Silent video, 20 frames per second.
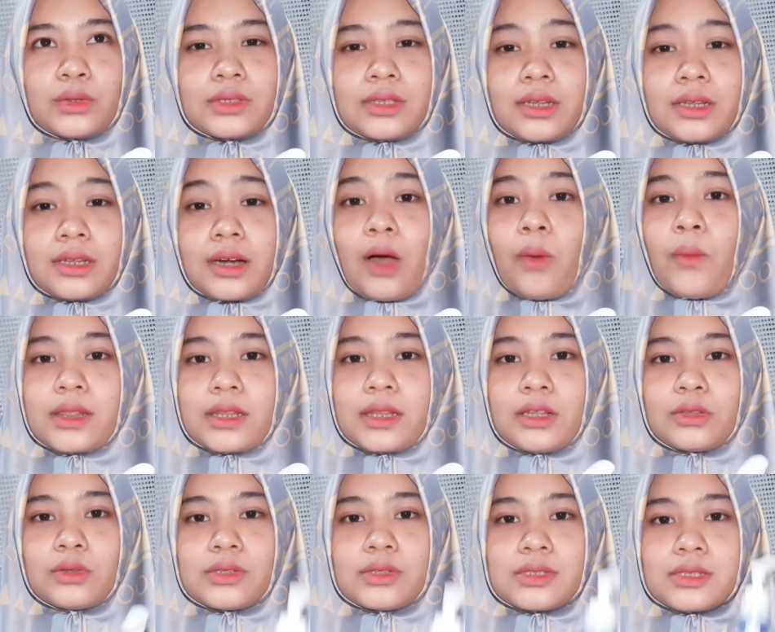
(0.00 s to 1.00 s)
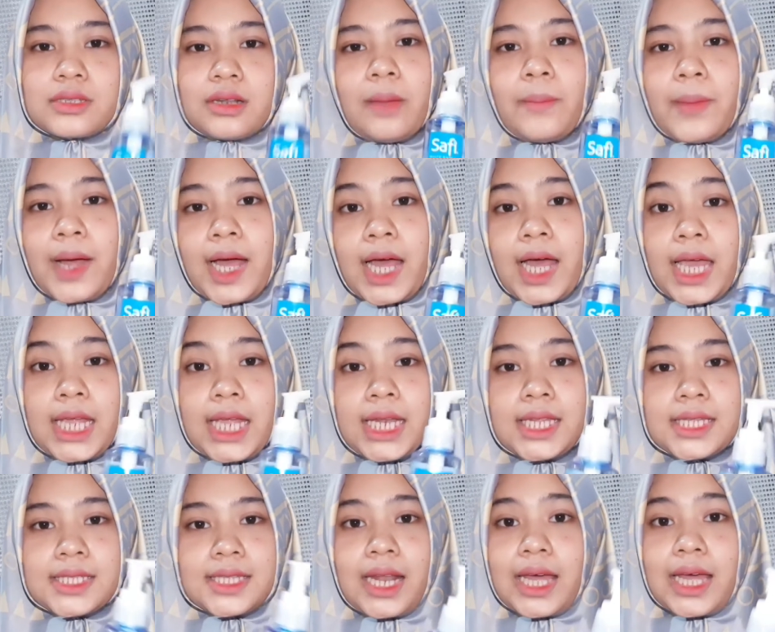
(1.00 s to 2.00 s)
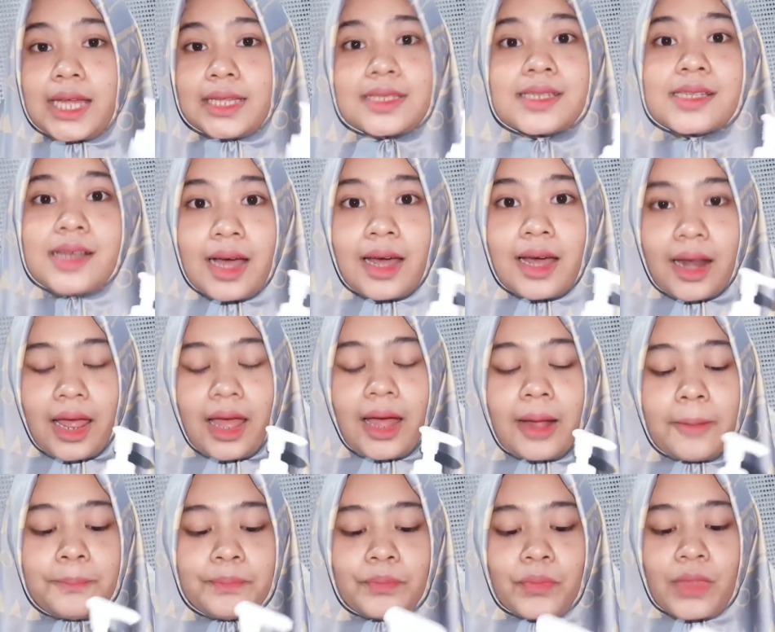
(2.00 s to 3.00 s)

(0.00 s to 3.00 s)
itu terawat gitu setelah pakai ini selain segar ya